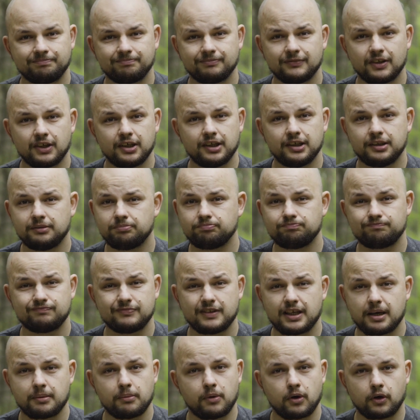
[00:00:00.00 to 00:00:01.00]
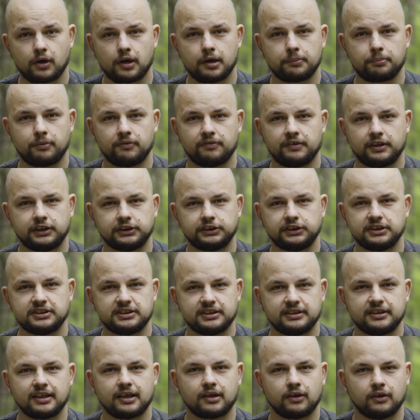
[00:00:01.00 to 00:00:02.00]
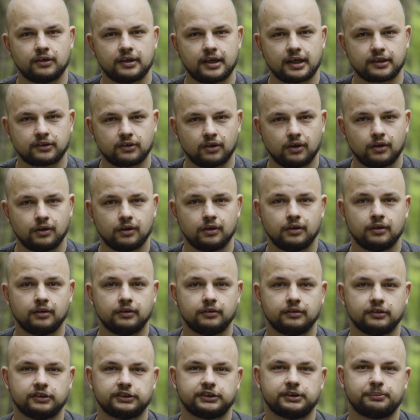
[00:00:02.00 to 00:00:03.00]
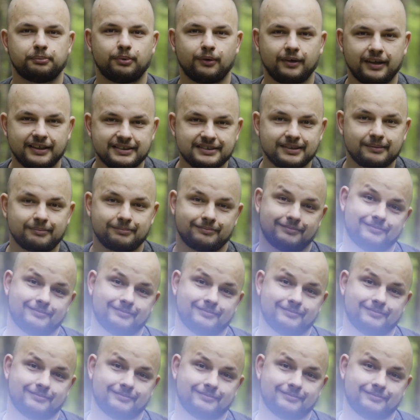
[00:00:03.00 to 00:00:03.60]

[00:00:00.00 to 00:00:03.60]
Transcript: No i nie mogę powiedzieć nic innego jak to, że polecam.